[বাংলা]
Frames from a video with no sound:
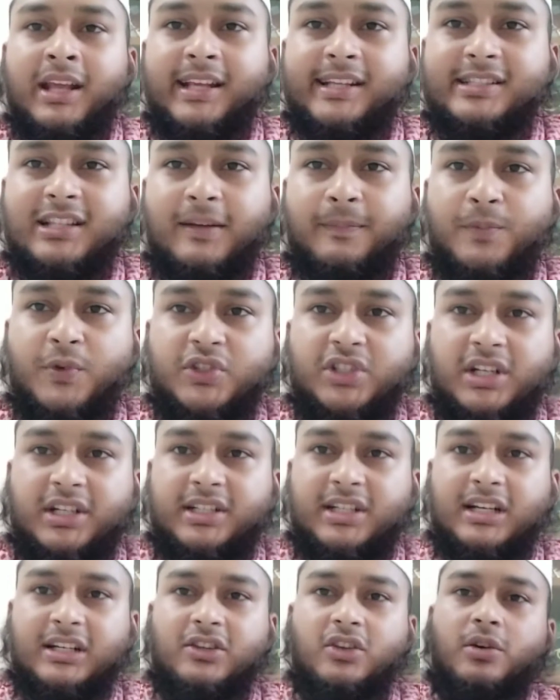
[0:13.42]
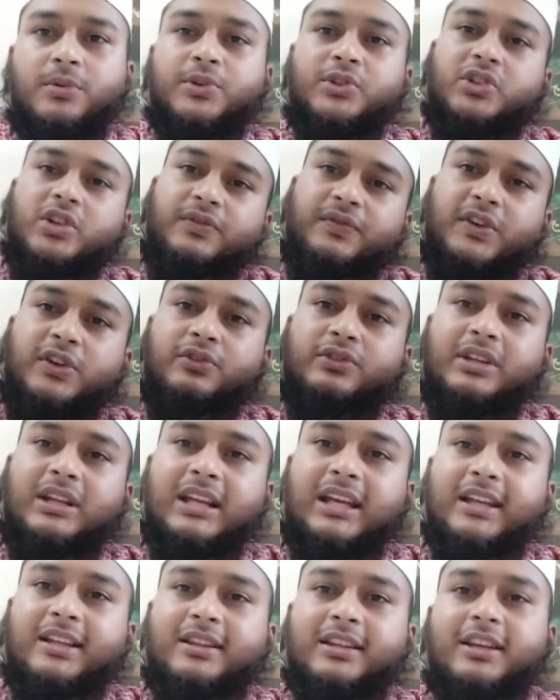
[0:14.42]
ইসলাম প্রচারের স্বার্থে অবশ্যই ভিডিওতে
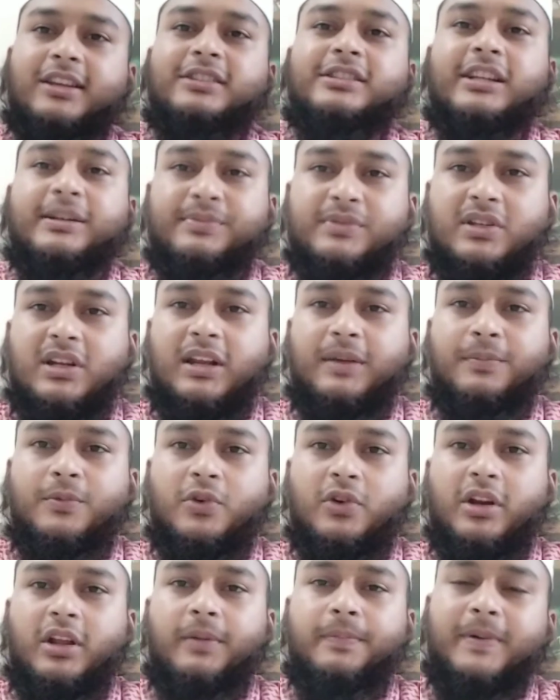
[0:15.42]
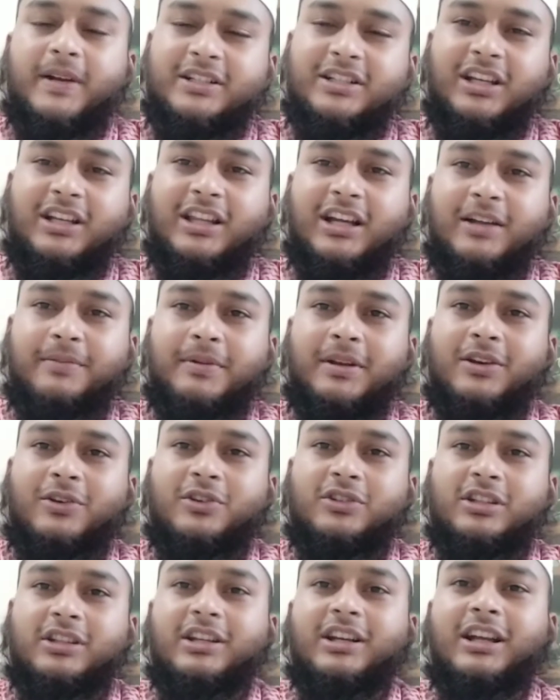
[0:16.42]
লাইক দিয়ে সাবস্ক্রাইব করে পাশেই থাকবেন
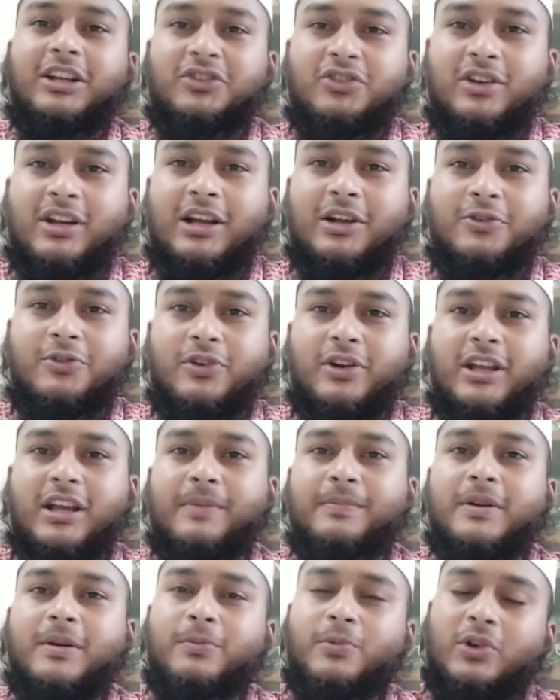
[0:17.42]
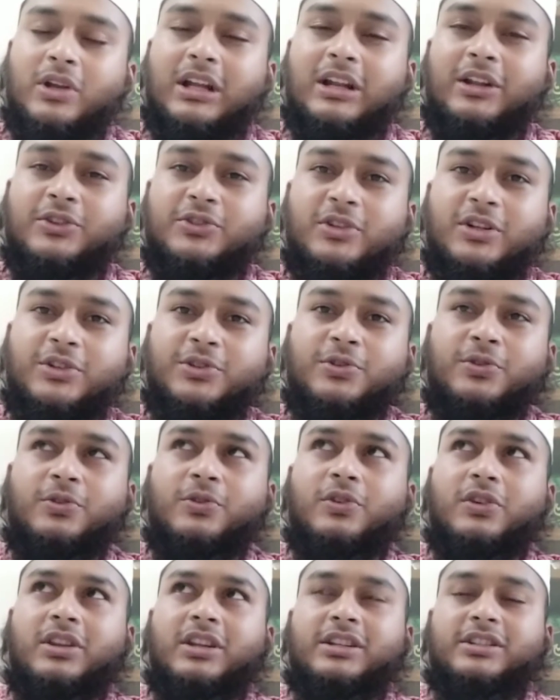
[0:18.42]
কথা দীর্ঘায়িত না করে আমরা মূল আলোচনা শুরু
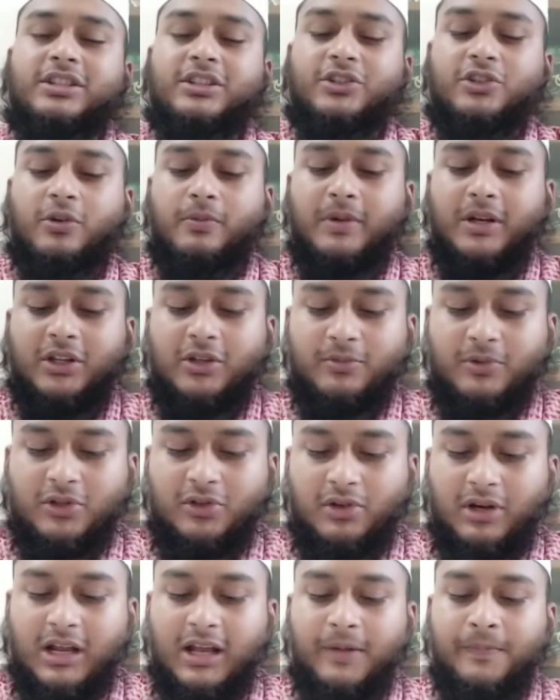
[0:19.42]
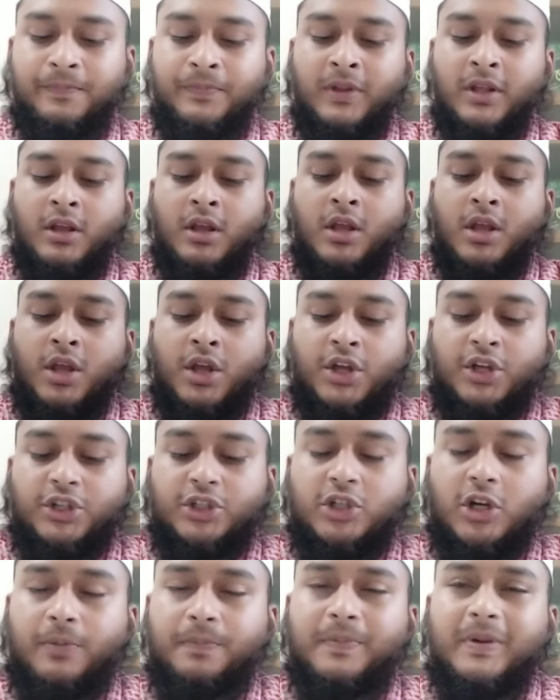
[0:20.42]
করে দিচ্ছি সম্মানিত বন্ধুরা
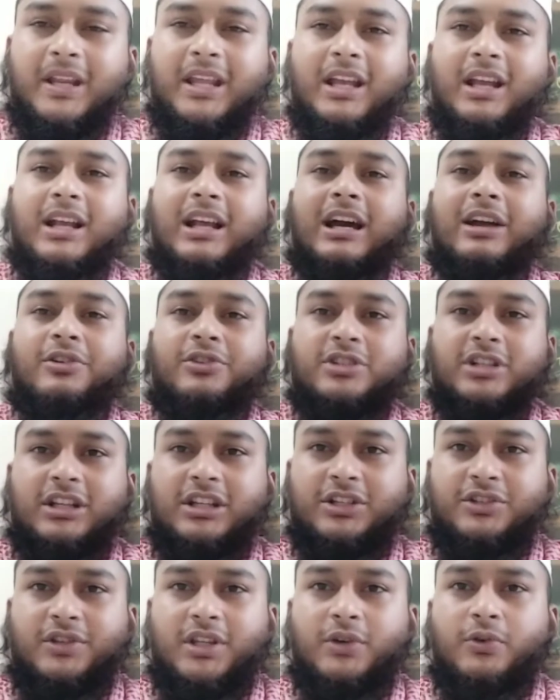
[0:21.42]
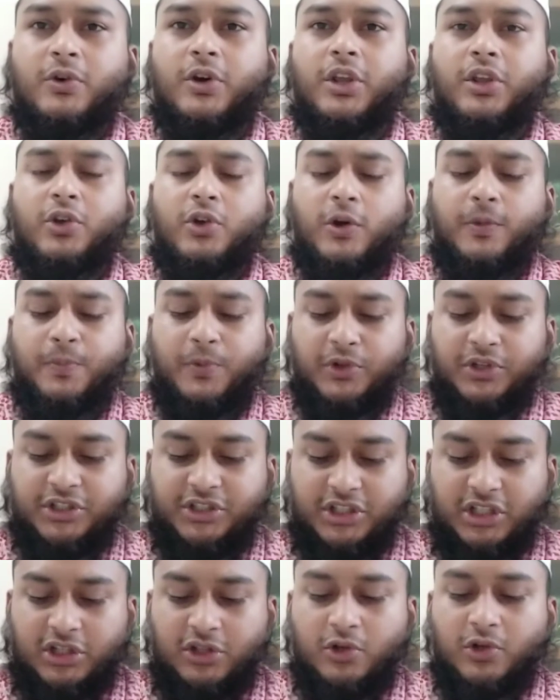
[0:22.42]
স্বপ্নে কারোর সাথে যদি ঐক্য
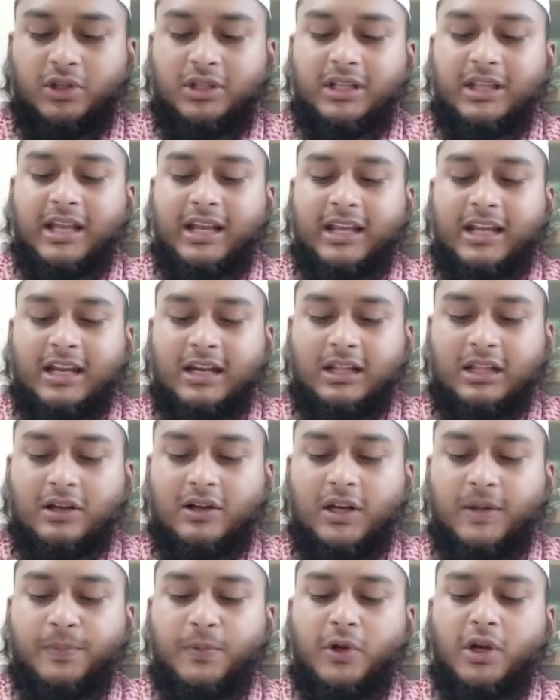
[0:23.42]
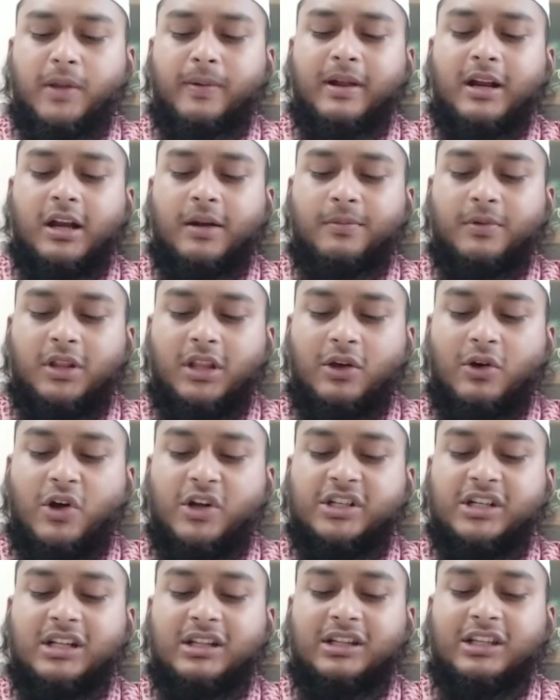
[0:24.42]
প্রতিষ্ঠিত হতে দেখেন তাহলে পরিবারের মধ্যে
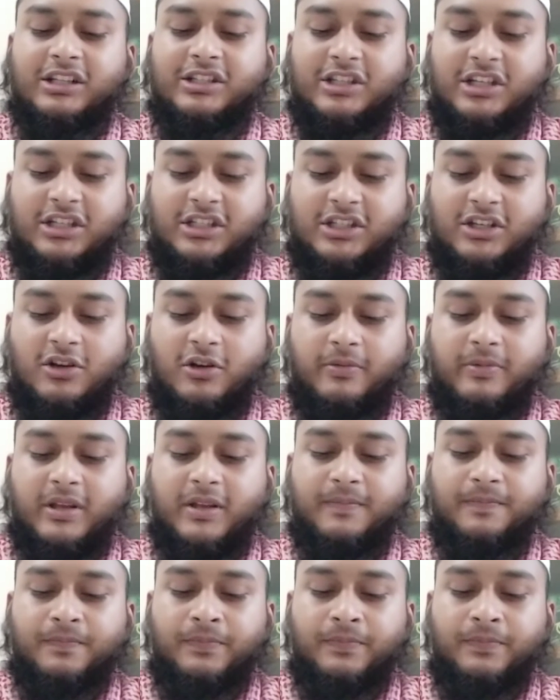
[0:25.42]
অশান্তি সৃষ্টি হবে